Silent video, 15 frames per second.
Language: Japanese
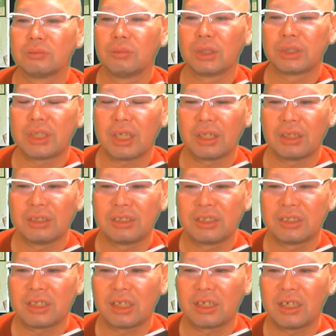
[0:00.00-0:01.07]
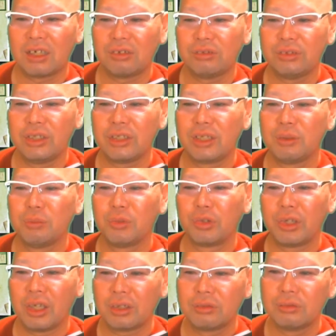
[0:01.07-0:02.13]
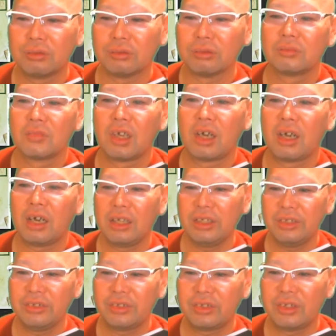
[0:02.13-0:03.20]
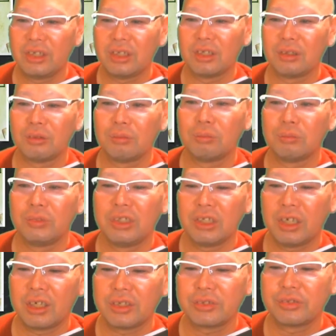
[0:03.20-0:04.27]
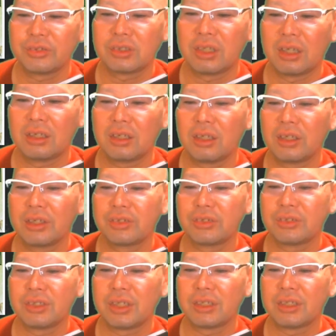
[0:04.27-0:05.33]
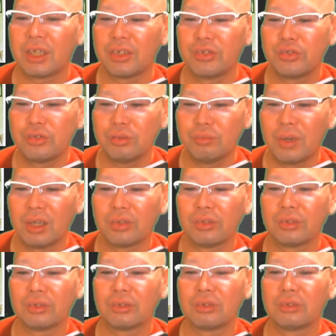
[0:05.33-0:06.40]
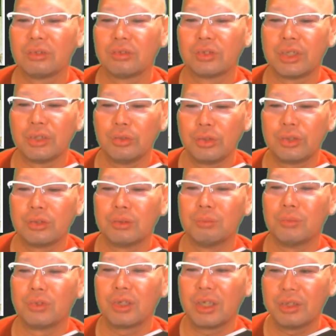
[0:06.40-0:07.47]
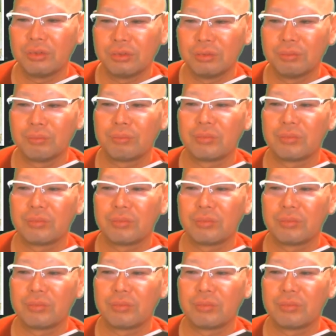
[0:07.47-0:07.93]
まあ、大した学歴もなく入って2ヶ月3ヶ月で30万手取りをもらえる